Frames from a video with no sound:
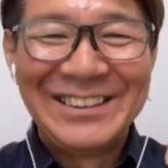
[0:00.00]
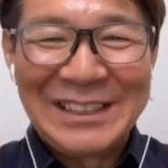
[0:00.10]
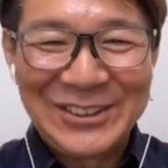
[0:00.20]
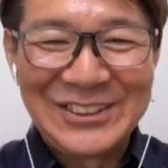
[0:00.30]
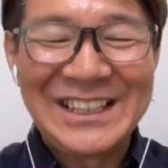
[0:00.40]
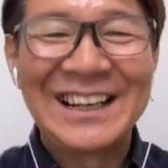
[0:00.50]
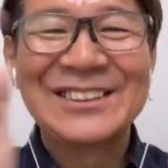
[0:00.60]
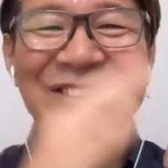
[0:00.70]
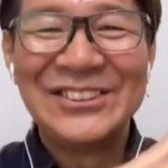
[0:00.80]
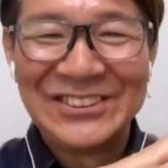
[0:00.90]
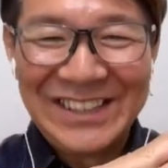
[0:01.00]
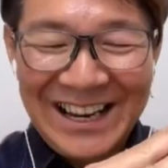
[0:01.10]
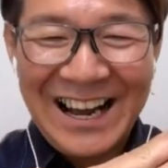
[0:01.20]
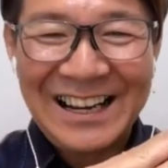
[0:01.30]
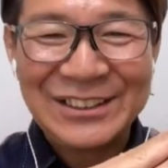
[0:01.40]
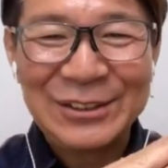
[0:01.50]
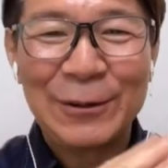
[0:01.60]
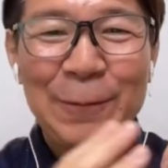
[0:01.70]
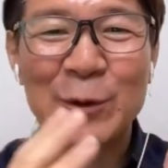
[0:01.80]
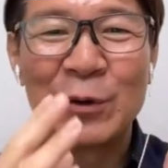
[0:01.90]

まあしさんがそういうね話を